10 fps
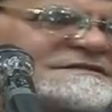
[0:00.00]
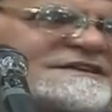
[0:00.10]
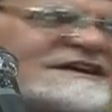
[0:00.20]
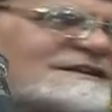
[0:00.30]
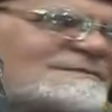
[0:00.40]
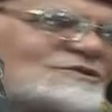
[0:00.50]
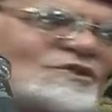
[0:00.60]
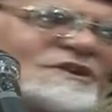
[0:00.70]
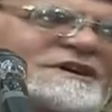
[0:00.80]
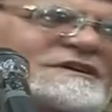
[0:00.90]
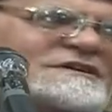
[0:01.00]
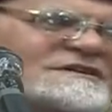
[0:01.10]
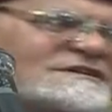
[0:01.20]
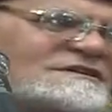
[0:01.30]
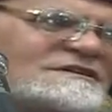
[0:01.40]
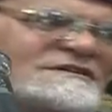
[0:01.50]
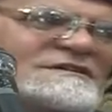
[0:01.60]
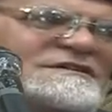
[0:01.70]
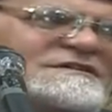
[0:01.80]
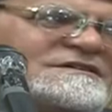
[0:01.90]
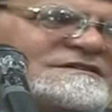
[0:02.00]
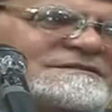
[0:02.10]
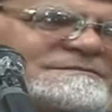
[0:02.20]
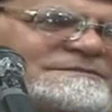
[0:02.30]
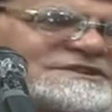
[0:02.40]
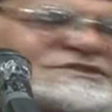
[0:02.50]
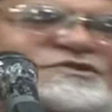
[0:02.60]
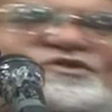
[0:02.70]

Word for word: تحرك بسرعة مش